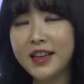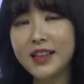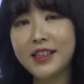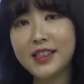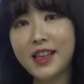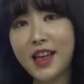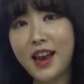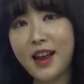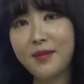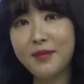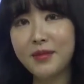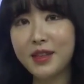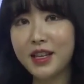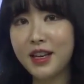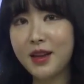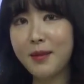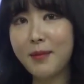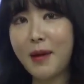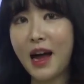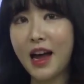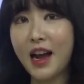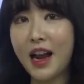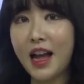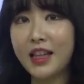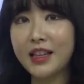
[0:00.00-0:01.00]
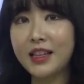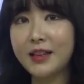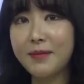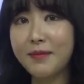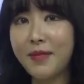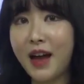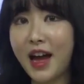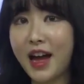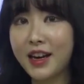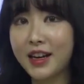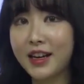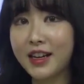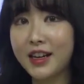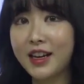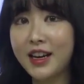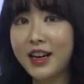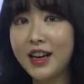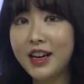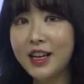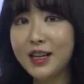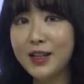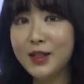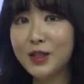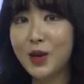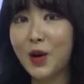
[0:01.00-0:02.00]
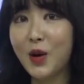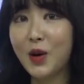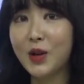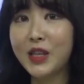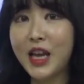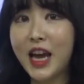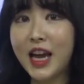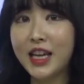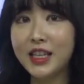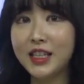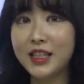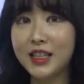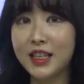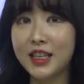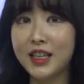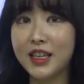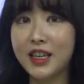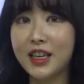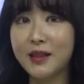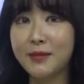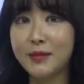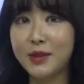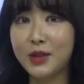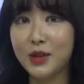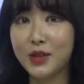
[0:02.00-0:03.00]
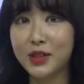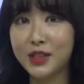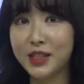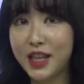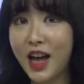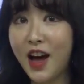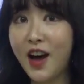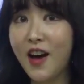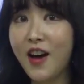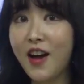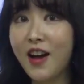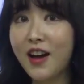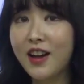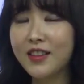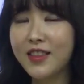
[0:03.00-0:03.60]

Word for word: 사람들이 말하는 말을 전하는 느낌으로써